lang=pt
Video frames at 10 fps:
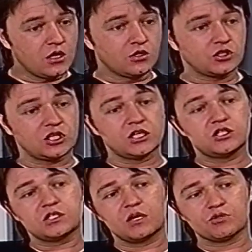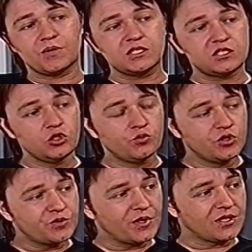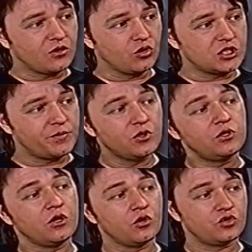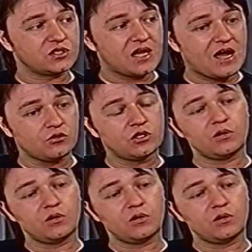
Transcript: Nós já registramos mais de 5 mil espectadores pelo interior do estado, então